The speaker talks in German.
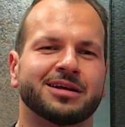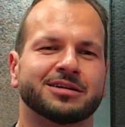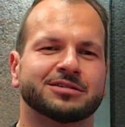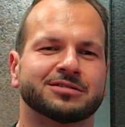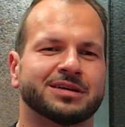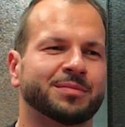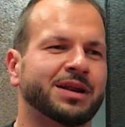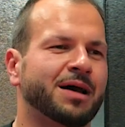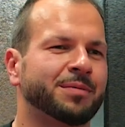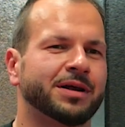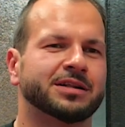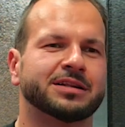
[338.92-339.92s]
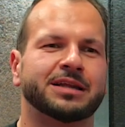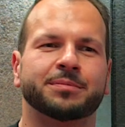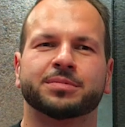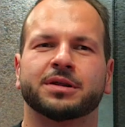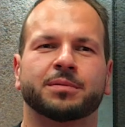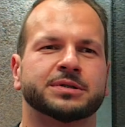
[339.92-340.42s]
Zusammenarbeit
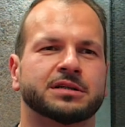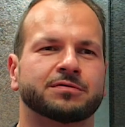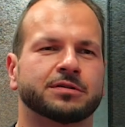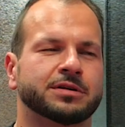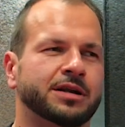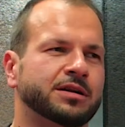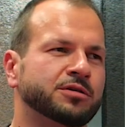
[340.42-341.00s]
lebt auch ein bisschen von der.